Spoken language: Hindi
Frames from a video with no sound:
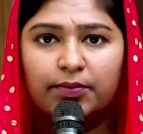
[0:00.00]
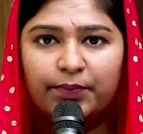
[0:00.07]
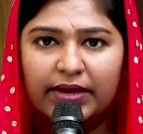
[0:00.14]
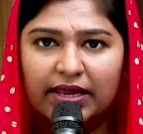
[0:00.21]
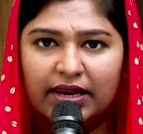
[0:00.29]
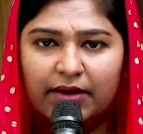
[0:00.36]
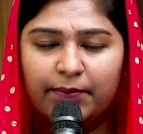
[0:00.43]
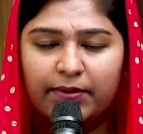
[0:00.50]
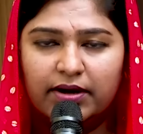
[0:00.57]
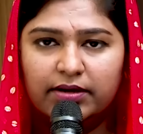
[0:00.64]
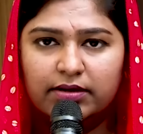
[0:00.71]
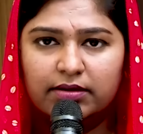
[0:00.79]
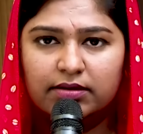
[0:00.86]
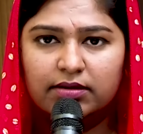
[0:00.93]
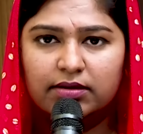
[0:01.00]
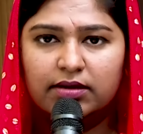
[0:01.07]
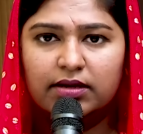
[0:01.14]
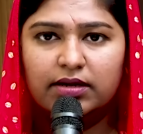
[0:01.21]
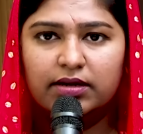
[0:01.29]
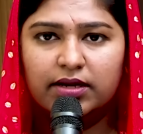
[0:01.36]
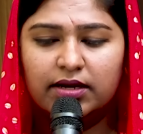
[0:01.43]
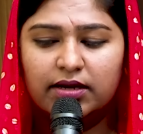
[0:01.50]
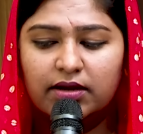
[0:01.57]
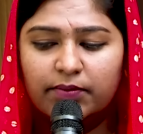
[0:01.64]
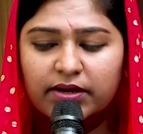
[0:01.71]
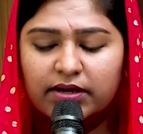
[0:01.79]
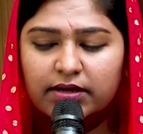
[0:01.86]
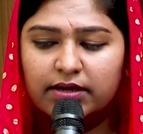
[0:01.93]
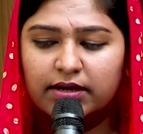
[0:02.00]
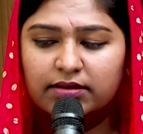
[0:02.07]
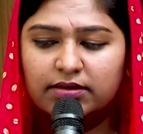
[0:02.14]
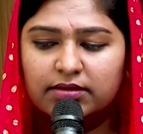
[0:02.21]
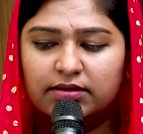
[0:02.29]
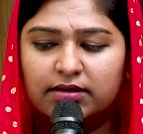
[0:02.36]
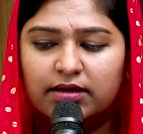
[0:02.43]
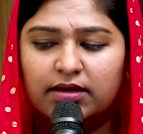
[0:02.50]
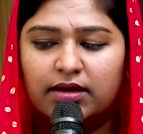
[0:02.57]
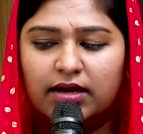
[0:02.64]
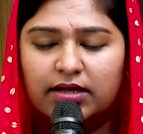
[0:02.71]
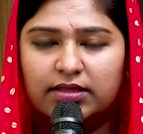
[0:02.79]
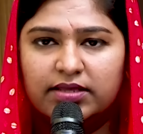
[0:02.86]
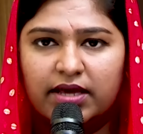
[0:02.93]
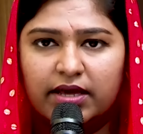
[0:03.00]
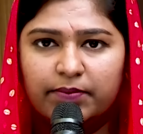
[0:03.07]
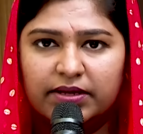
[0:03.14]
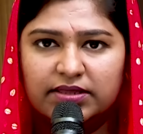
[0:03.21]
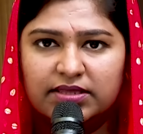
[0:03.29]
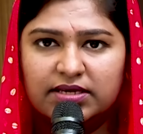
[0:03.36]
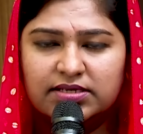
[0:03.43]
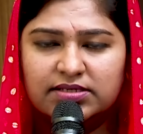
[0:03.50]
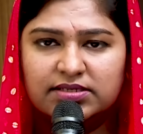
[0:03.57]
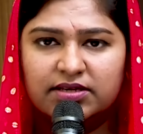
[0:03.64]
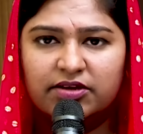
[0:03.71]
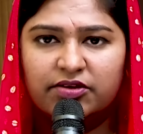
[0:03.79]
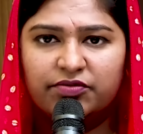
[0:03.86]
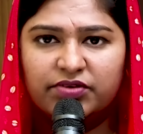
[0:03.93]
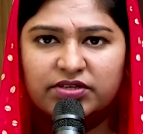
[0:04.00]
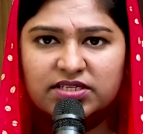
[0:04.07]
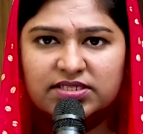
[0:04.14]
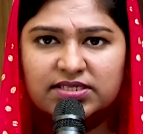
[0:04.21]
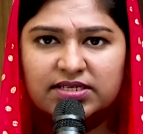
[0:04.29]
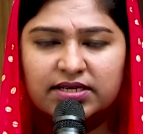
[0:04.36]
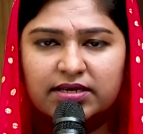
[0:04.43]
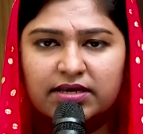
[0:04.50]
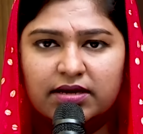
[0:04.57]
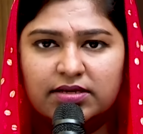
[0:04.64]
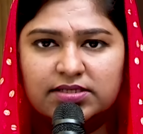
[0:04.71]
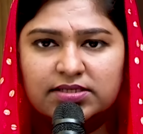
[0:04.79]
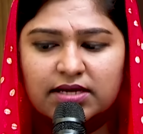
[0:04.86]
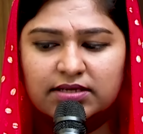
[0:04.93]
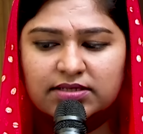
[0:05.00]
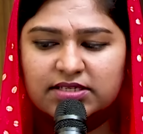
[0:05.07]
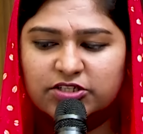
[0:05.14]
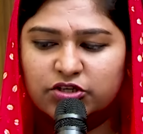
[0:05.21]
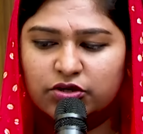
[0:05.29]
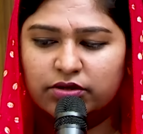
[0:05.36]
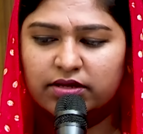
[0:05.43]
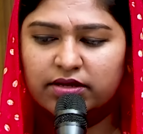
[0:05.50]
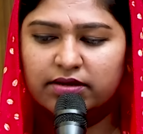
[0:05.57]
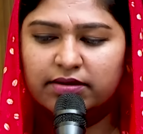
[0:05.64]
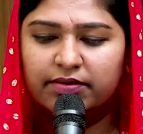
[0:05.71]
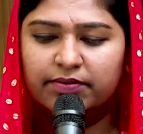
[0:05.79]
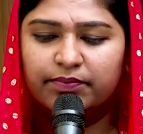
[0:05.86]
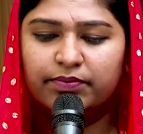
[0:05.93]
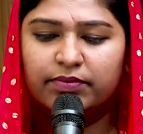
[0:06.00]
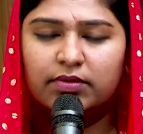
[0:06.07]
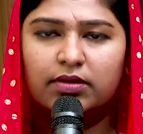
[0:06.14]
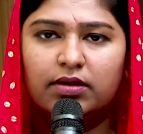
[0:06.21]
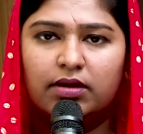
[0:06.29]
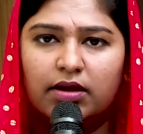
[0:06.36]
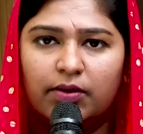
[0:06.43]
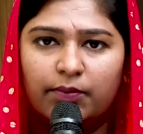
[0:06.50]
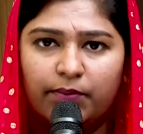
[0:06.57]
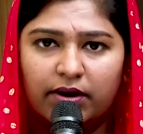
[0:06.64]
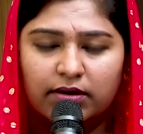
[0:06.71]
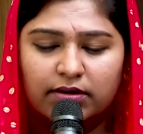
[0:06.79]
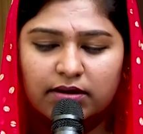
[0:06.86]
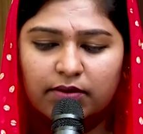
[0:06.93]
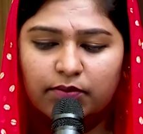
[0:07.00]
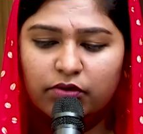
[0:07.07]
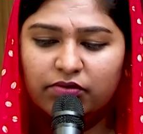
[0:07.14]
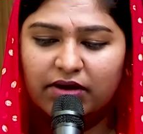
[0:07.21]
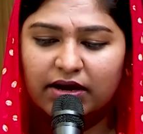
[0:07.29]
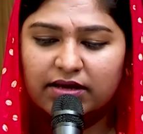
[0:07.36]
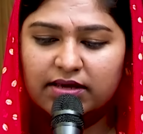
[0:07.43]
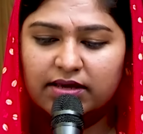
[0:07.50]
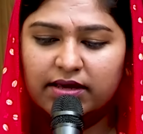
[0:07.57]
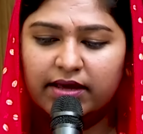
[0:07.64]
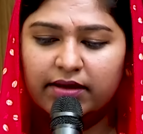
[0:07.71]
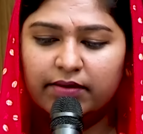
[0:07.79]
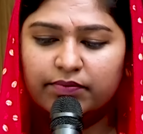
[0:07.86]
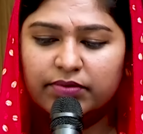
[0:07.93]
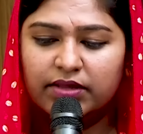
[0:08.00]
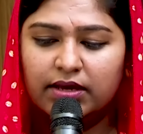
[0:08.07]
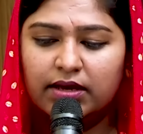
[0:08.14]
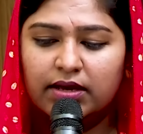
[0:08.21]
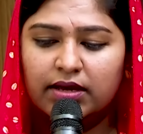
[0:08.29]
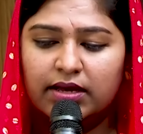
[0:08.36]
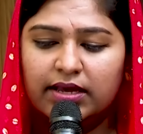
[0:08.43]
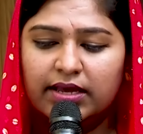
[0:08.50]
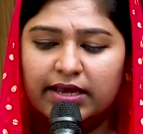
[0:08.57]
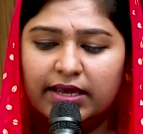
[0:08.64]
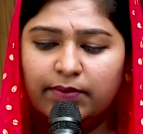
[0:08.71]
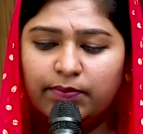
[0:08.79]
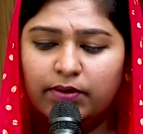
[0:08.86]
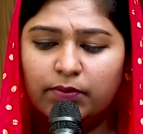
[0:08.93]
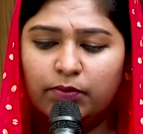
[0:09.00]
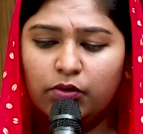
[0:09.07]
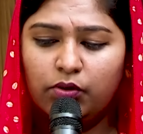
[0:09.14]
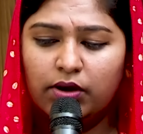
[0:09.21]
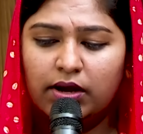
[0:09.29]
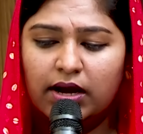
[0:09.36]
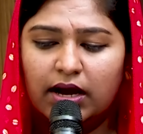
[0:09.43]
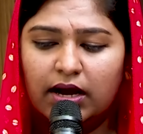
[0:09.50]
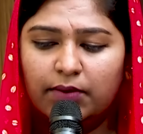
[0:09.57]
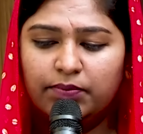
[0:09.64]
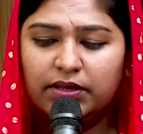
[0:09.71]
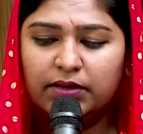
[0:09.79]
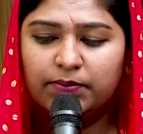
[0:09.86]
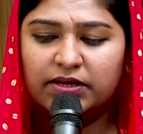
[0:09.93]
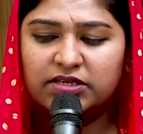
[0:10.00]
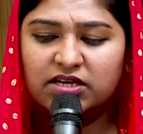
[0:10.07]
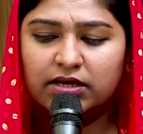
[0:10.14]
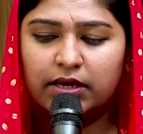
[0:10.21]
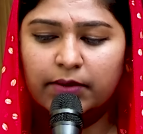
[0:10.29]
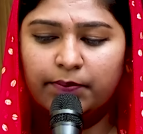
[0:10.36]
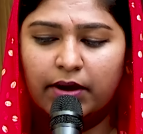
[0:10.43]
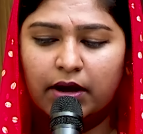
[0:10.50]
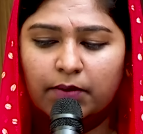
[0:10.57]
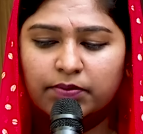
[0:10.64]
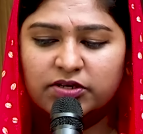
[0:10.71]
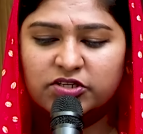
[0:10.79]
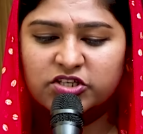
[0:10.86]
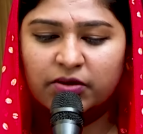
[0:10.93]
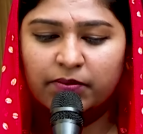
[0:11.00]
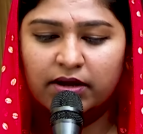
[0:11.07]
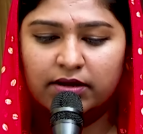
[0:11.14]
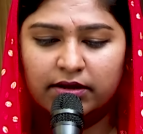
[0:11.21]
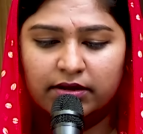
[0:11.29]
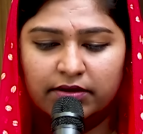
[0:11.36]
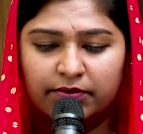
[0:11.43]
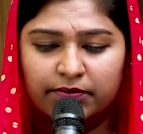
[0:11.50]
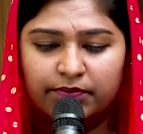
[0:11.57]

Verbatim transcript: पहला पाठ निर्गमन ग्रंथ अध्याय बत्तीस वचन संख्या सात से चौदह पाठ का मूल वाक्य है हे प्रभु अपनी प्रजा के पाप क्षमा कर